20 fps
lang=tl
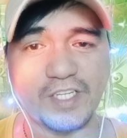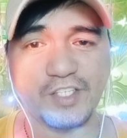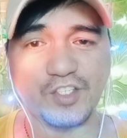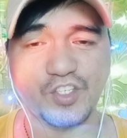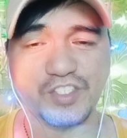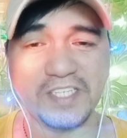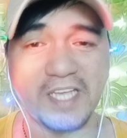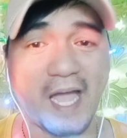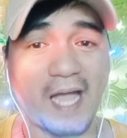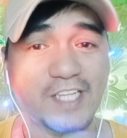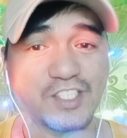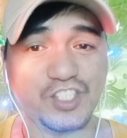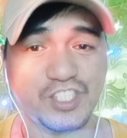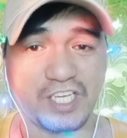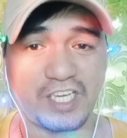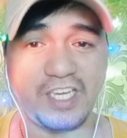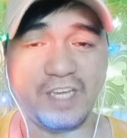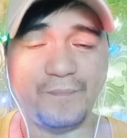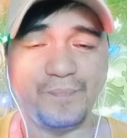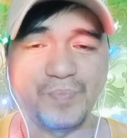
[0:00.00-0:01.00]
to, si
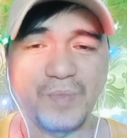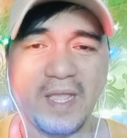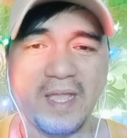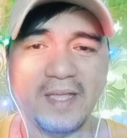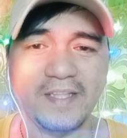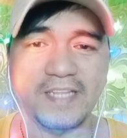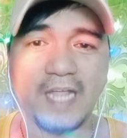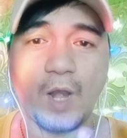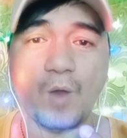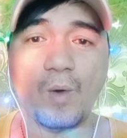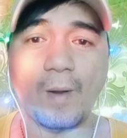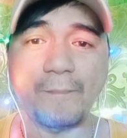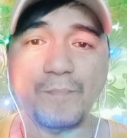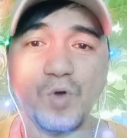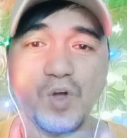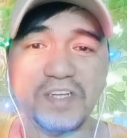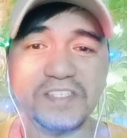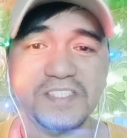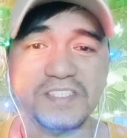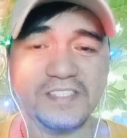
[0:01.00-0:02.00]
Hachi, dalawa po
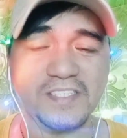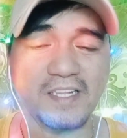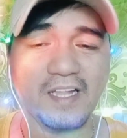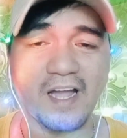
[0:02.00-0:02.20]
kasi silang